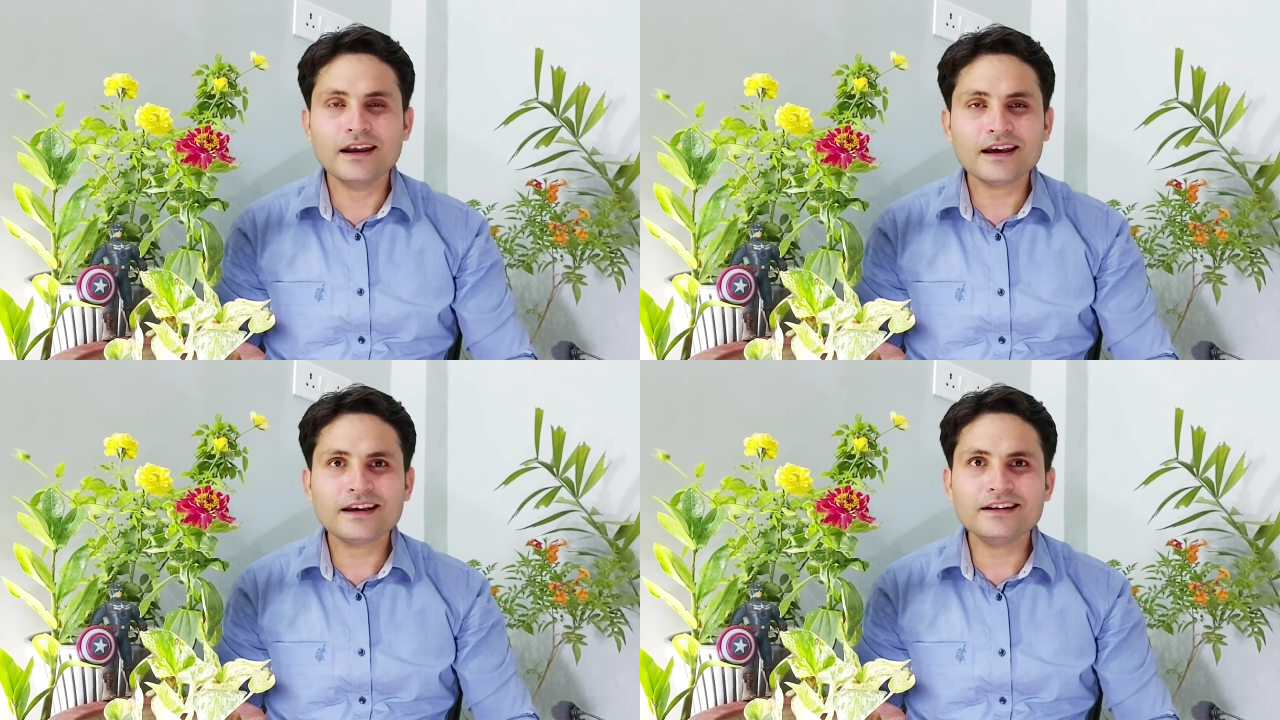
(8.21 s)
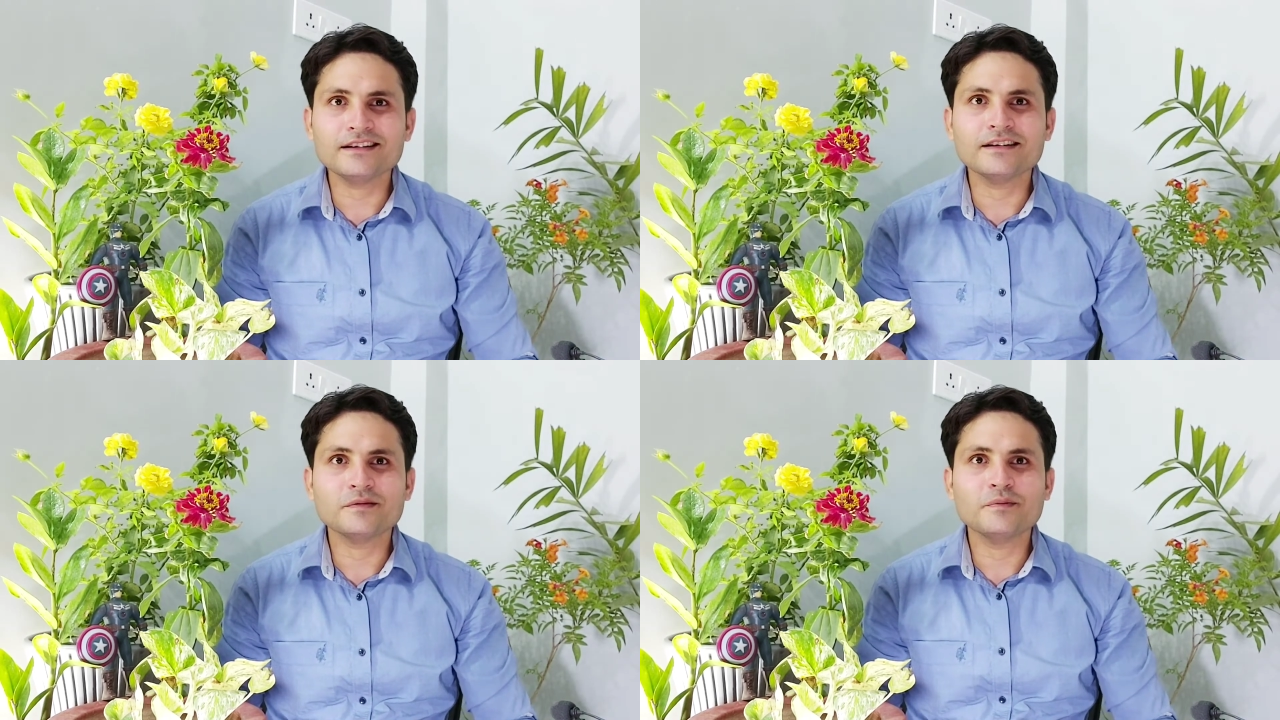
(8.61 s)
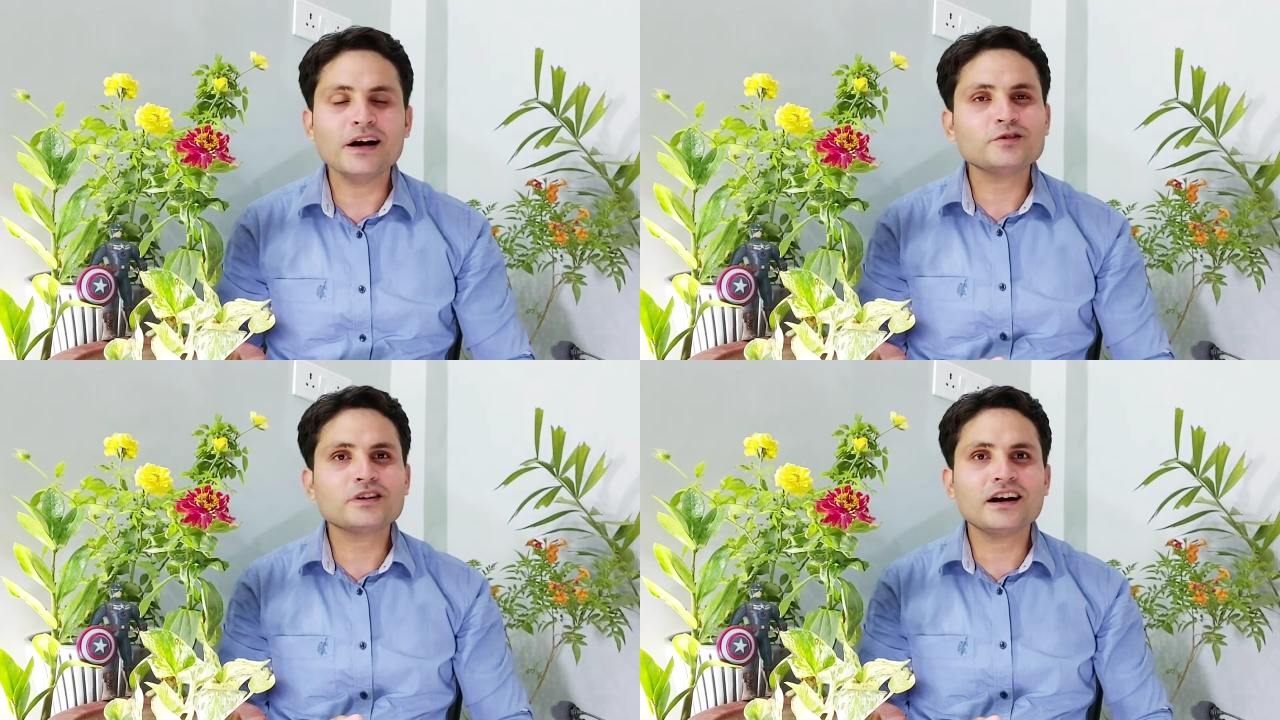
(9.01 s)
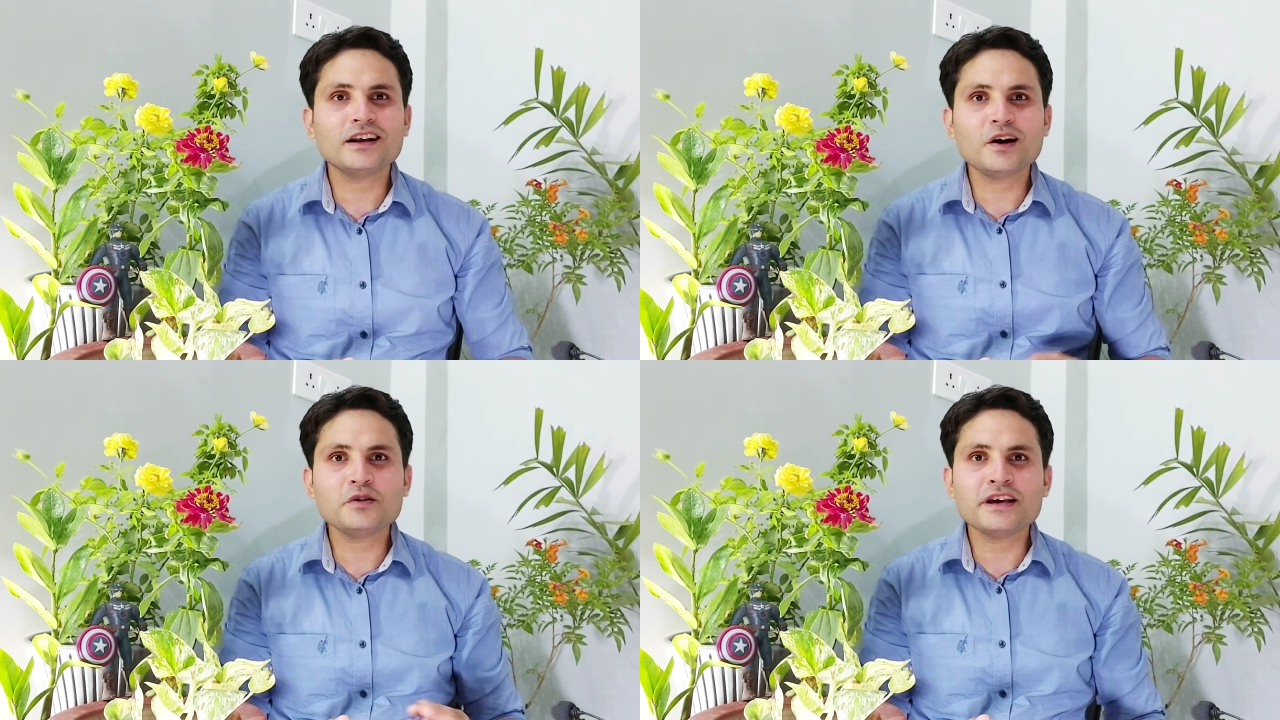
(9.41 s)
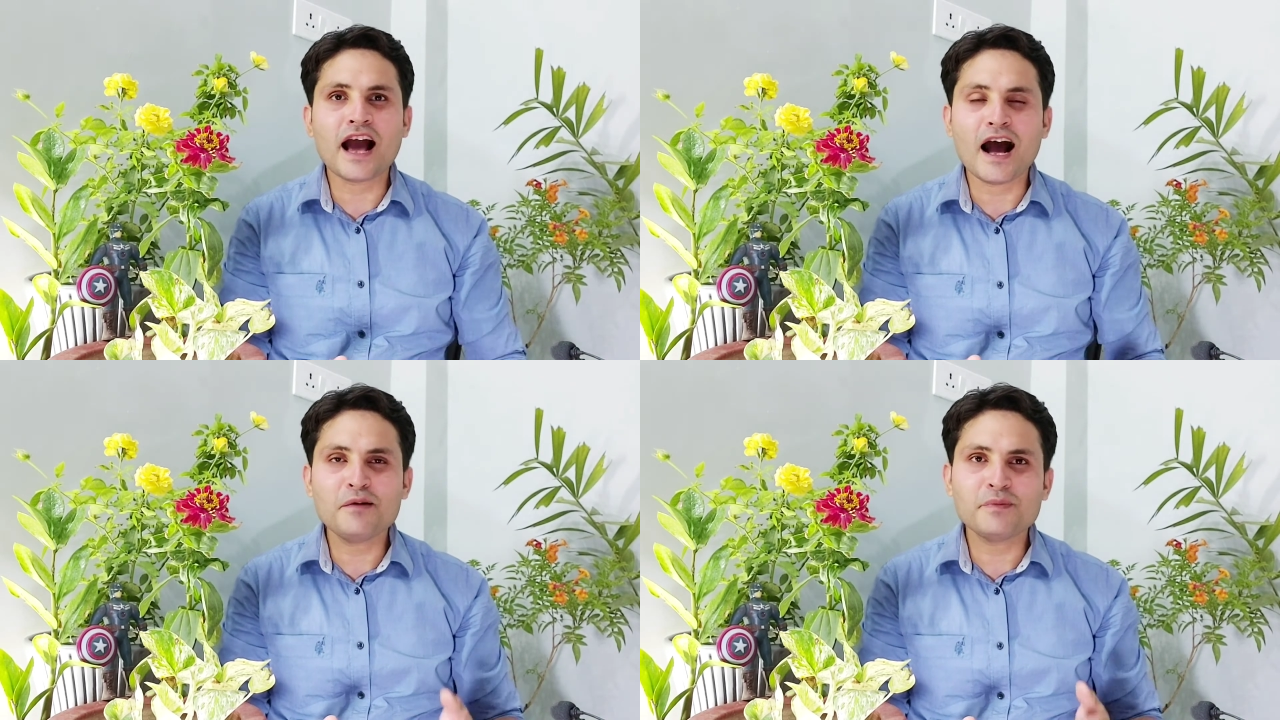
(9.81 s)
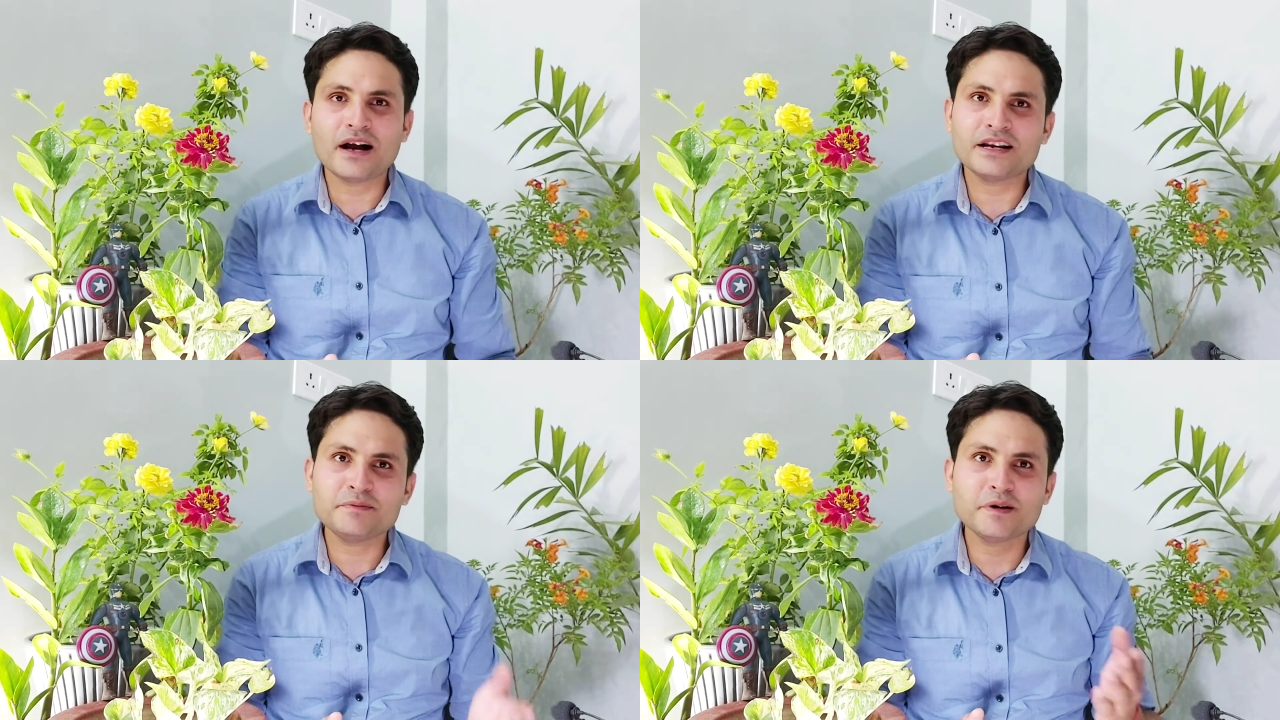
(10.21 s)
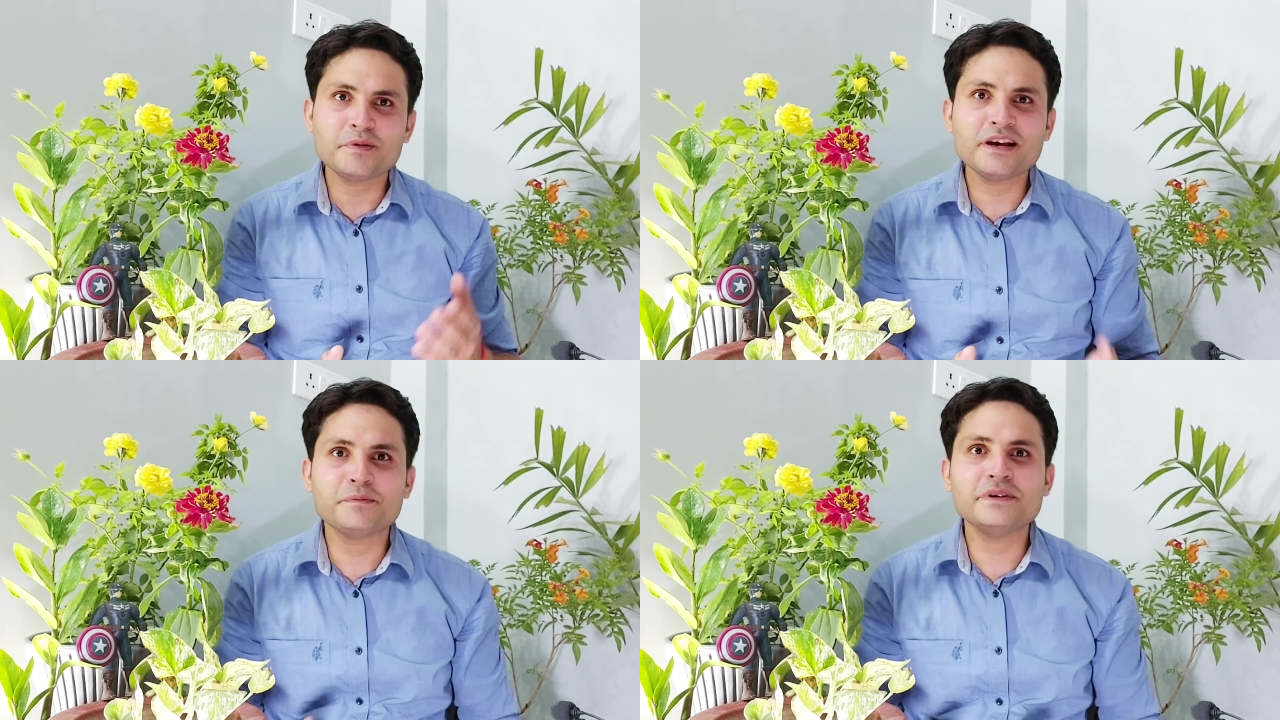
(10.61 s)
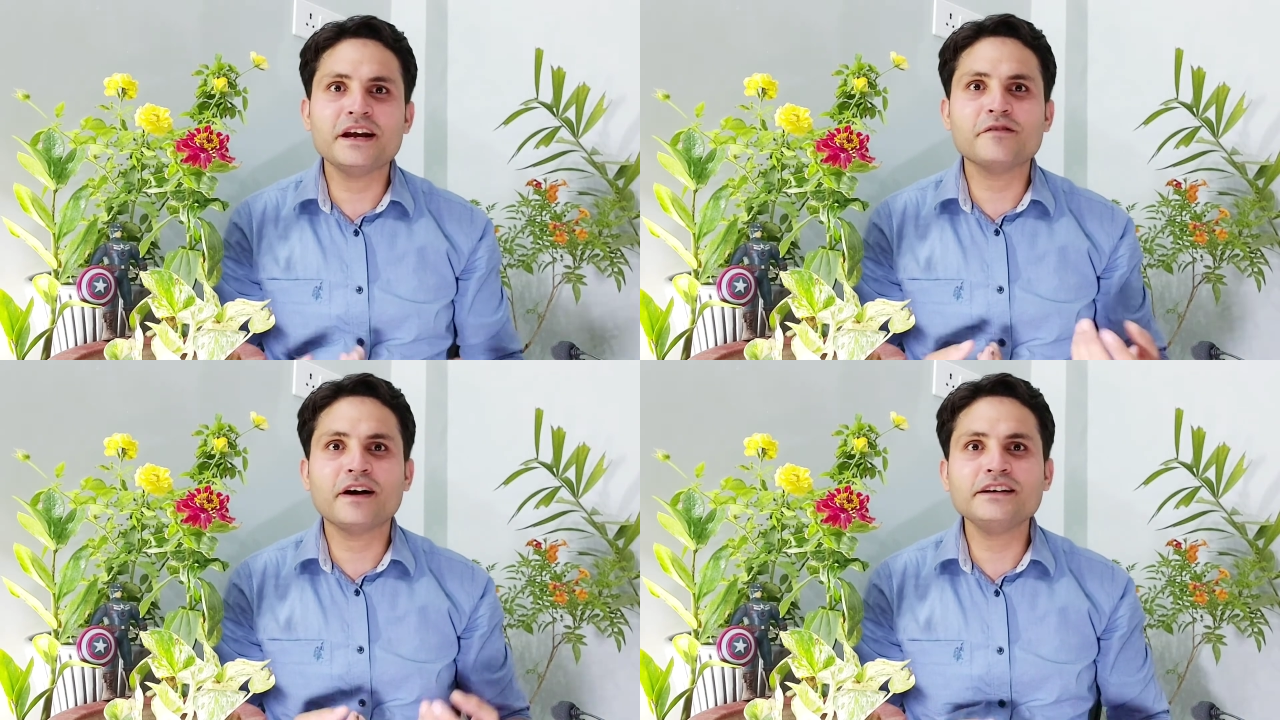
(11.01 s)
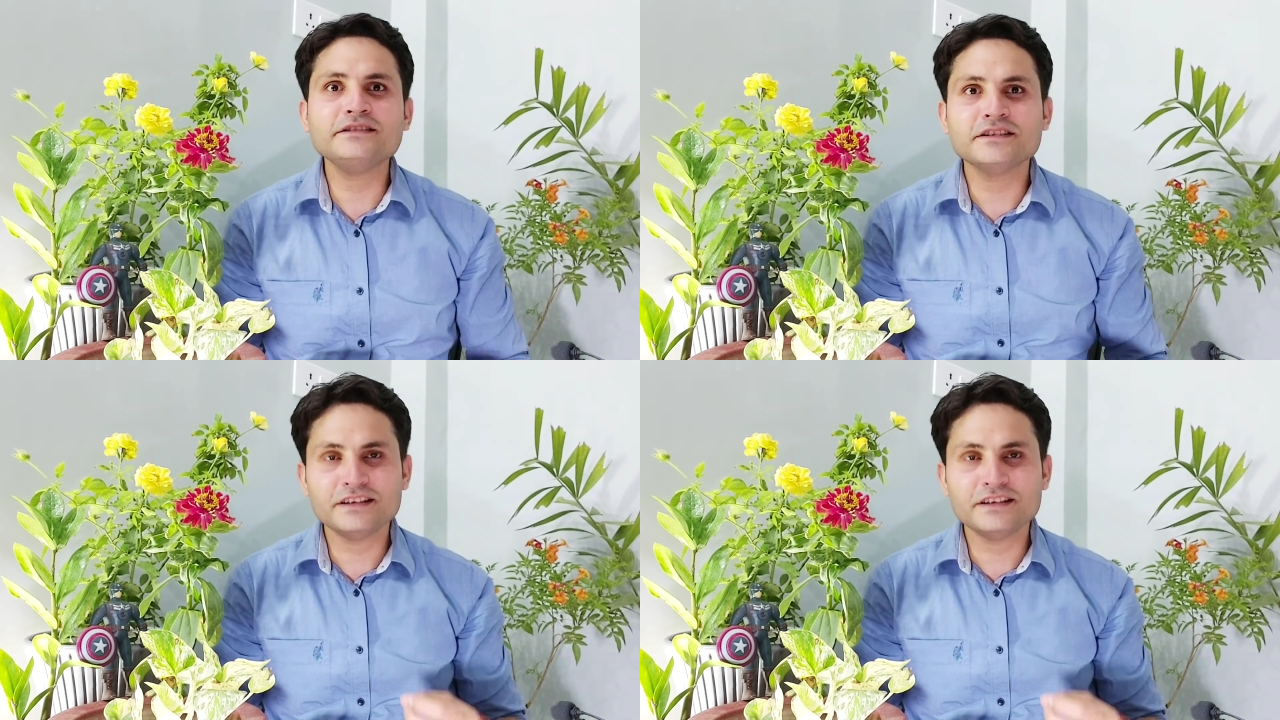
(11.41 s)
लेकिन मैं तो कह रहा हूं कि आप मांगने पर भी अपनी एडवाइस